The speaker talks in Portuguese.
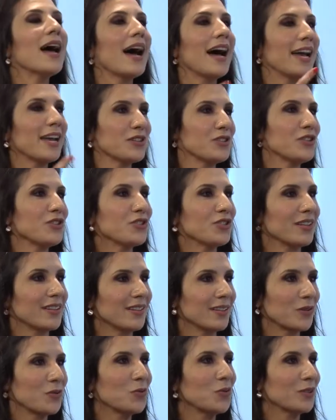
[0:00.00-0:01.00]
aí a gente
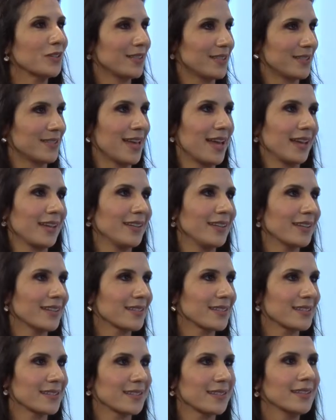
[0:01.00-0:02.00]
entra com outras
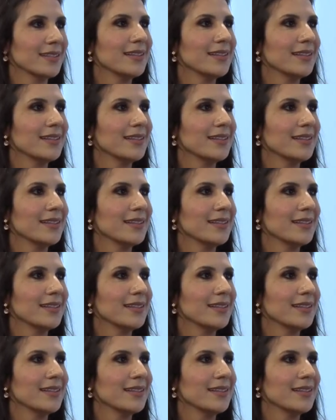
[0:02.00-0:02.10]
técnicas.